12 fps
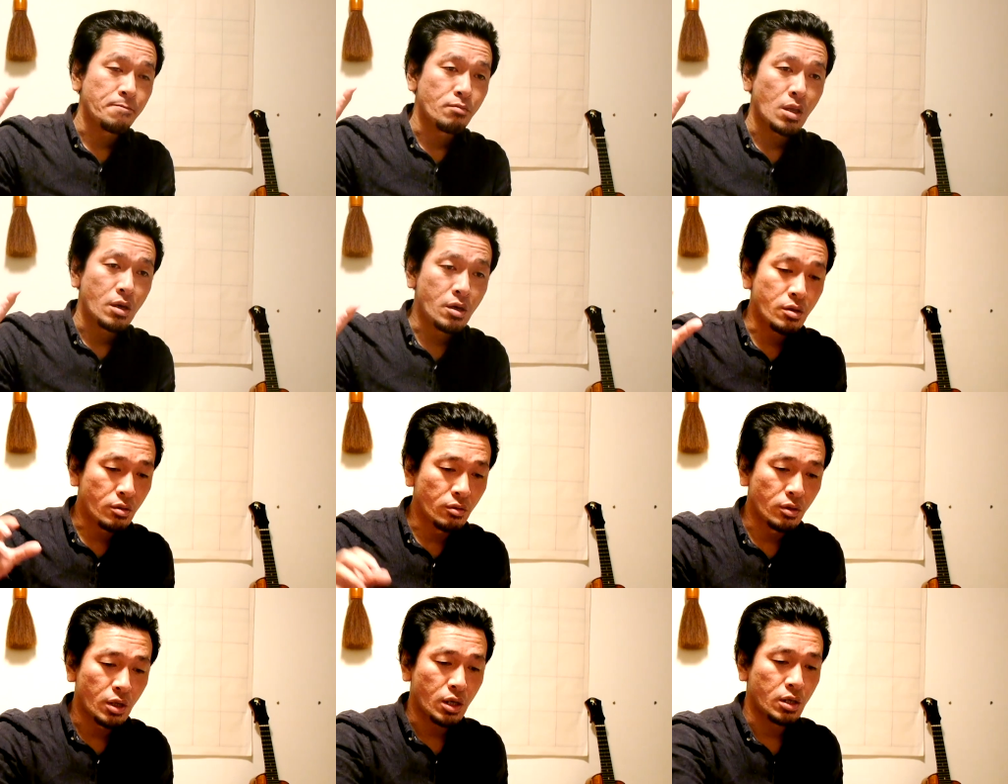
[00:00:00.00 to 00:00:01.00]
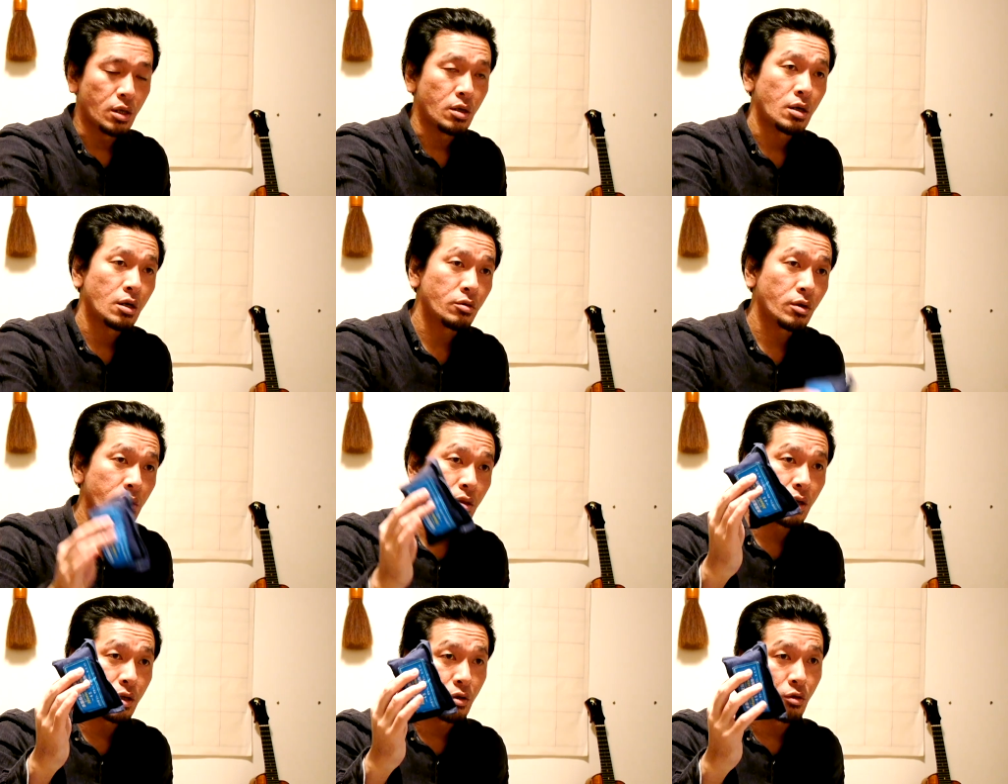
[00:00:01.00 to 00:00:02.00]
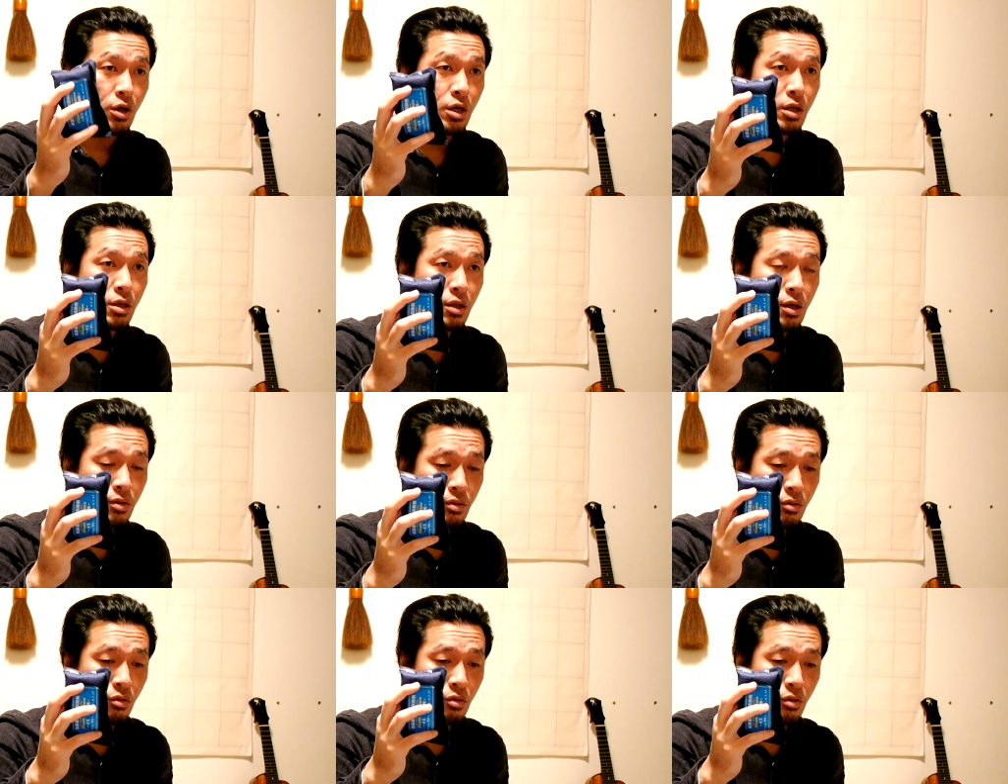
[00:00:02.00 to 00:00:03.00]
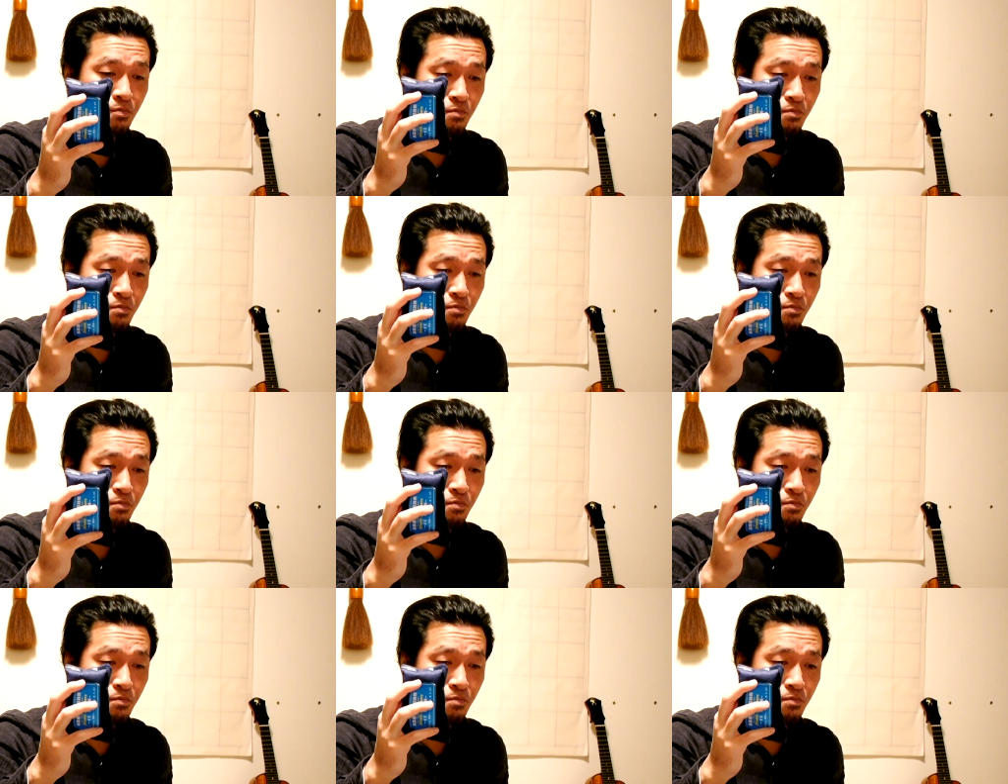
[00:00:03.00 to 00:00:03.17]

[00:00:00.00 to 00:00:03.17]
う、ケースの中に、ハードケースの中にこれ入れたやつと、